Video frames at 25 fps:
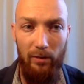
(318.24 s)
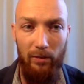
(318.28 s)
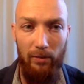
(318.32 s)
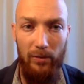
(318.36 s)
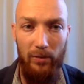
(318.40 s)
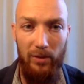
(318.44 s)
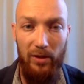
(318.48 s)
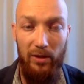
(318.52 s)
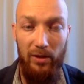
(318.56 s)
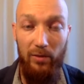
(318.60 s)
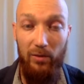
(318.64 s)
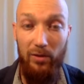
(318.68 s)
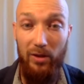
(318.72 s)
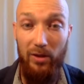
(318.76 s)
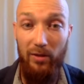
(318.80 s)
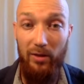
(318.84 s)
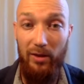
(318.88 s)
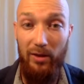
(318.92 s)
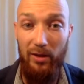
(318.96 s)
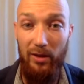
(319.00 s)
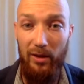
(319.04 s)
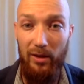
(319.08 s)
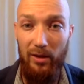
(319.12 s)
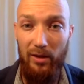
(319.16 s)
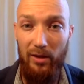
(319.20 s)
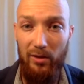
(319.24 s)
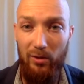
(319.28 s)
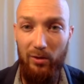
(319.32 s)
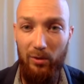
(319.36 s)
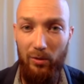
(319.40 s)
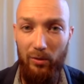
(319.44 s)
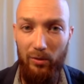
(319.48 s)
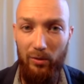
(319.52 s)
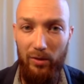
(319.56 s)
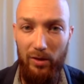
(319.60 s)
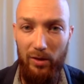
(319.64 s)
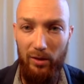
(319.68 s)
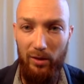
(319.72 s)
si vous avez des questions,
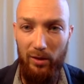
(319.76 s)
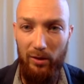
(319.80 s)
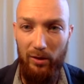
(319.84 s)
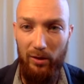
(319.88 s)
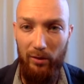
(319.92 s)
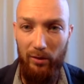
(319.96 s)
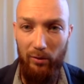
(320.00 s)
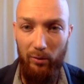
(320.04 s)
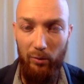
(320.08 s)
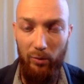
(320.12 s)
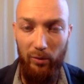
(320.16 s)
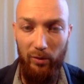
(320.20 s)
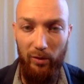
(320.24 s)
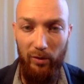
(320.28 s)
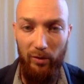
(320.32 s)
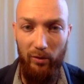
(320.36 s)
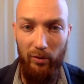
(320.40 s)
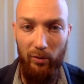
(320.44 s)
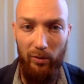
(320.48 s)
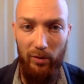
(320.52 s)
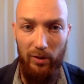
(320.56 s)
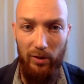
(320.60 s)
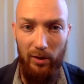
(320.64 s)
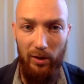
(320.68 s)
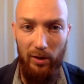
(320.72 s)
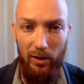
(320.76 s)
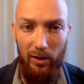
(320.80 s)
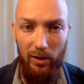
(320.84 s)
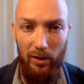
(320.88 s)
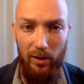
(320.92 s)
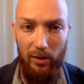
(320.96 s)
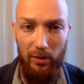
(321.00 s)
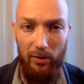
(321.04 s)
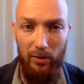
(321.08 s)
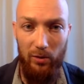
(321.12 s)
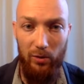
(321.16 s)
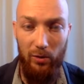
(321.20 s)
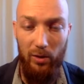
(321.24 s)
vous, êtes, vous pouvez volontiers
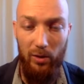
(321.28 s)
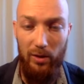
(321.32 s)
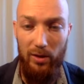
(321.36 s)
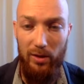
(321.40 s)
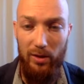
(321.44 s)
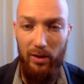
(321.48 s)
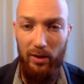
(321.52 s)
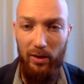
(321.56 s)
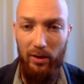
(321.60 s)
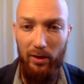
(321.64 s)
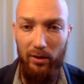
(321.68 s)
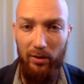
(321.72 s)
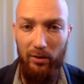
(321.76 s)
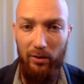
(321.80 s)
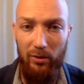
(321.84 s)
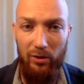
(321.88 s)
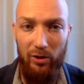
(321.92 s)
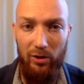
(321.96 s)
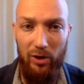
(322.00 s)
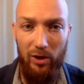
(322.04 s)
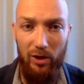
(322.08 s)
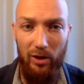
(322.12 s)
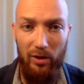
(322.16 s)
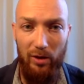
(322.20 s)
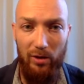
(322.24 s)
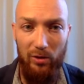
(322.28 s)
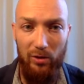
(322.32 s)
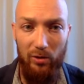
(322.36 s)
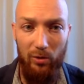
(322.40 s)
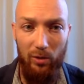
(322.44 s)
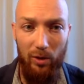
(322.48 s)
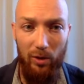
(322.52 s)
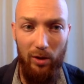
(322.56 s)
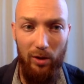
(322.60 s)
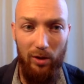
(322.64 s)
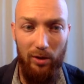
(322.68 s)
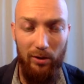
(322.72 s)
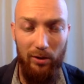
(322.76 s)
les, soit les écrire dans le chat,
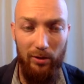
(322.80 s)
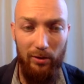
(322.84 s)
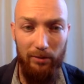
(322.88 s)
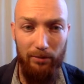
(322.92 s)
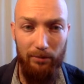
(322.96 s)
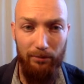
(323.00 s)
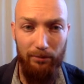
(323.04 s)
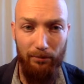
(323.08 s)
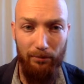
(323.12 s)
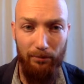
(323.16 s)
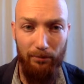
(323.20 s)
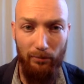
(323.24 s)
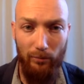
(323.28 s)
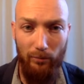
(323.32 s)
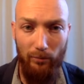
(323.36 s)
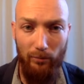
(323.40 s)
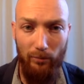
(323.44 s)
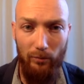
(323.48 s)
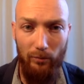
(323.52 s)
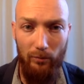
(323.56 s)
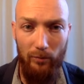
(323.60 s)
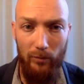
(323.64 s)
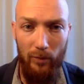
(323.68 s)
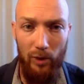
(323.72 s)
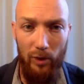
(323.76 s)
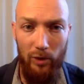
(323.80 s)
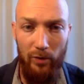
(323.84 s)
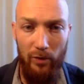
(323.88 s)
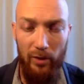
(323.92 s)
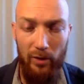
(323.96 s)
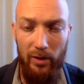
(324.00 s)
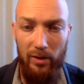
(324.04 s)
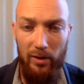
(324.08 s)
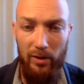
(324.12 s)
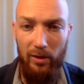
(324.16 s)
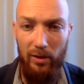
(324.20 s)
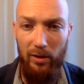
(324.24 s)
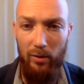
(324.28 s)
soit euh, je vais
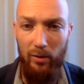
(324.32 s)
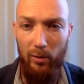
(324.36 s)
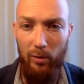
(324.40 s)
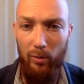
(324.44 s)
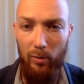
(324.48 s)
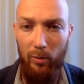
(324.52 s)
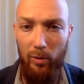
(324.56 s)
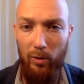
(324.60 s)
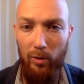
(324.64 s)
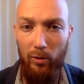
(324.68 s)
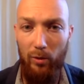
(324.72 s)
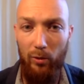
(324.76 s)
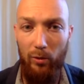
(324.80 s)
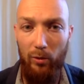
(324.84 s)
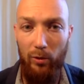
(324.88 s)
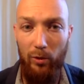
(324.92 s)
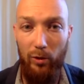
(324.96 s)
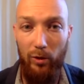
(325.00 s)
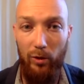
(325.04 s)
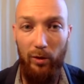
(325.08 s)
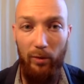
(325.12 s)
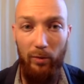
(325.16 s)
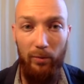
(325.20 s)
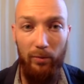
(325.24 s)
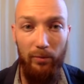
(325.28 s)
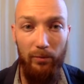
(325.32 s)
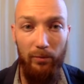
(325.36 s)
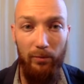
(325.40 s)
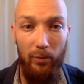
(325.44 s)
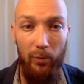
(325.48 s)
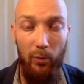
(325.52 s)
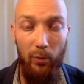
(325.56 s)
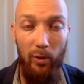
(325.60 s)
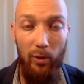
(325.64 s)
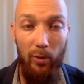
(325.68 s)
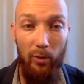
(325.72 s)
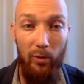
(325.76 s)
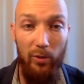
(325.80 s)
laisser des moments où il y aura, on
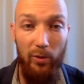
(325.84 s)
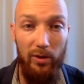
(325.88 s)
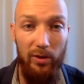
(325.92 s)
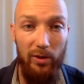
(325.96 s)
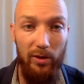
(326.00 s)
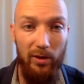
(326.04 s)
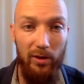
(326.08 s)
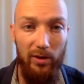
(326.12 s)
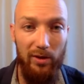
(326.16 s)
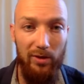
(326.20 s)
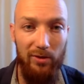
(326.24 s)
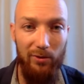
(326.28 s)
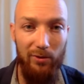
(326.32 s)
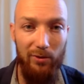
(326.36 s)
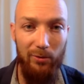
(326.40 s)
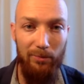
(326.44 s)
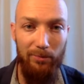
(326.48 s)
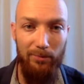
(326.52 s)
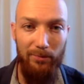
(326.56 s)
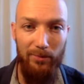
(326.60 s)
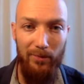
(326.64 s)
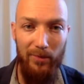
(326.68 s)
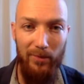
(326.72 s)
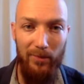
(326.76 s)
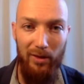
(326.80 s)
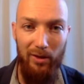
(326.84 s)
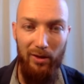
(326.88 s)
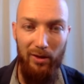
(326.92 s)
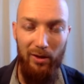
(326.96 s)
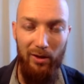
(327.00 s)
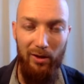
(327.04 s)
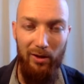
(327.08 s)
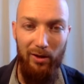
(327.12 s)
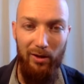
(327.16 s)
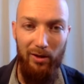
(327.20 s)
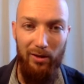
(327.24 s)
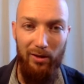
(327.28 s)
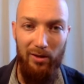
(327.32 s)
pourra poser des questions.
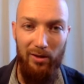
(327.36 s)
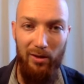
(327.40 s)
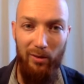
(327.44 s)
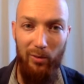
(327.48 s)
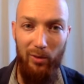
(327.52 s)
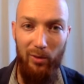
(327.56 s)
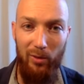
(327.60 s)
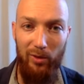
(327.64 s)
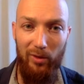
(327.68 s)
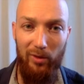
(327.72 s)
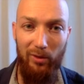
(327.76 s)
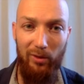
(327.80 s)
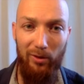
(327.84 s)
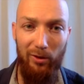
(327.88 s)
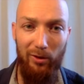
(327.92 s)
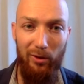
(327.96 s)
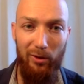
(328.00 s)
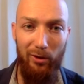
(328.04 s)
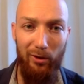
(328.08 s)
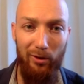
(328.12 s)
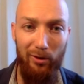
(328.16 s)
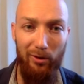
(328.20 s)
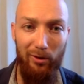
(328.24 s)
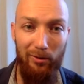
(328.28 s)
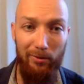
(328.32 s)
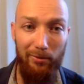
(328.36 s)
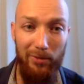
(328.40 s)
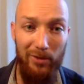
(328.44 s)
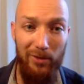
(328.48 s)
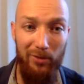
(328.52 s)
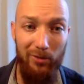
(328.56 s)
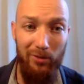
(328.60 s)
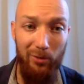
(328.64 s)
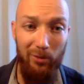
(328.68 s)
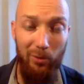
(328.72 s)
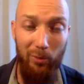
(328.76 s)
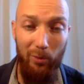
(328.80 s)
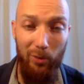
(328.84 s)
C'est important que euh, si
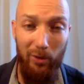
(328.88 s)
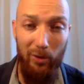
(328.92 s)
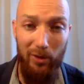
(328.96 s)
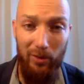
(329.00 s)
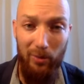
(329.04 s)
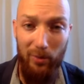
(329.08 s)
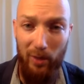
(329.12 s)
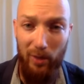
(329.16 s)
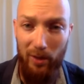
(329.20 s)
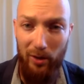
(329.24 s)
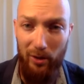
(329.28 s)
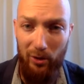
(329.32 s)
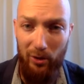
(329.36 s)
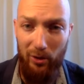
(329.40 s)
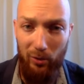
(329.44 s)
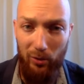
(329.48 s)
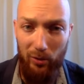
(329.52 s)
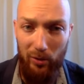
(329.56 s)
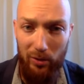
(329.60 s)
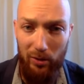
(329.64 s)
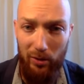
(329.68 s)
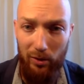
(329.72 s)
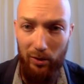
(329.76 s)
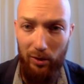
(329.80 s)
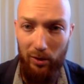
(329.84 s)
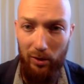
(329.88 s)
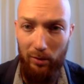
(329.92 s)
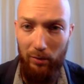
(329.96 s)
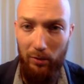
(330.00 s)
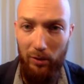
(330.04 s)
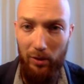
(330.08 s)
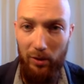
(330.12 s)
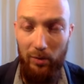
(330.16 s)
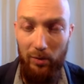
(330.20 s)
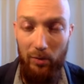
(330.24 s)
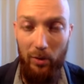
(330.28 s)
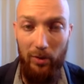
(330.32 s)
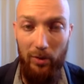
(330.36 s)
vous ne comprenez pas quelque chose, de,
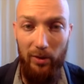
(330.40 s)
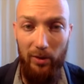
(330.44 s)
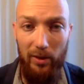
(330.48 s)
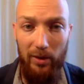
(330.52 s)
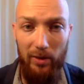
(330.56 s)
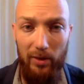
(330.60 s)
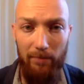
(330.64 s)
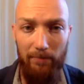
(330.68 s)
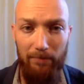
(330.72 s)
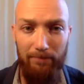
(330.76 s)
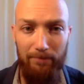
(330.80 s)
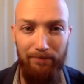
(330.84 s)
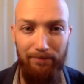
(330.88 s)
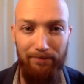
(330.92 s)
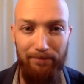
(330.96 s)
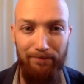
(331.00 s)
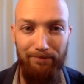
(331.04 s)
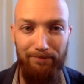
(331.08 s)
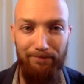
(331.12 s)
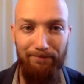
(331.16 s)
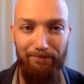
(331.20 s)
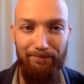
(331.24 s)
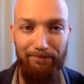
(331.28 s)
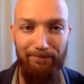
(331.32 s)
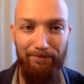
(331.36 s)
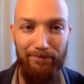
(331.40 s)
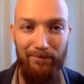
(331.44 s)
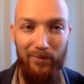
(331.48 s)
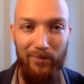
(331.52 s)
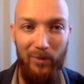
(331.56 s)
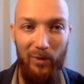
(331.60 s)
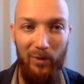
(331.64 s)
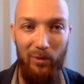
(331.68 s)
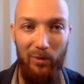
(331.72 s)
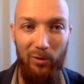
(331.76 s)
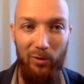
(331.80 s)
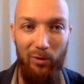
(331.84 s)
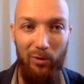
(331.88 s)
demander.
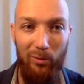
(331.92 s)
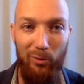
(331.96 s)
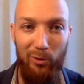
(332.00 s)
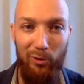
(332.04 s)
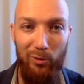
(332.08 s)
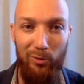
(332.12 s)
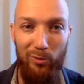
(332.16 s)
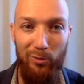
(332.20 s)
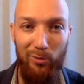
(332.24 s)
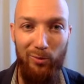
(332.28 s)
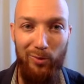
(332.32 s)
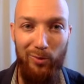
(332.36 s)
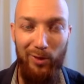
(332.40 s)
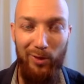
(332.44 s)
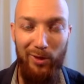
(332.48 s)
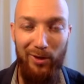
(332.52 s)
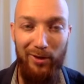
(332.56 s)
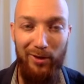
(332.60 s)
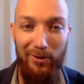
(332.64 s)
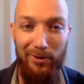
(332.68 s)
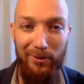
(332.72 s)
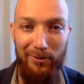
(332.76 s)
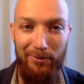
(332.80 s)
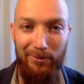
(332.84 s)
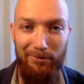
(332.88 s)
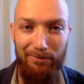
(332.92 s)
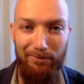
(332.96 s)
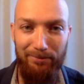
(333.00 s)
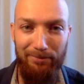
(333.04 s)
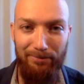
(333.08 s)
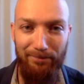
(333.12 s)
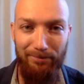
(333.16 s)
Autrement, je ne peux, pas, euh,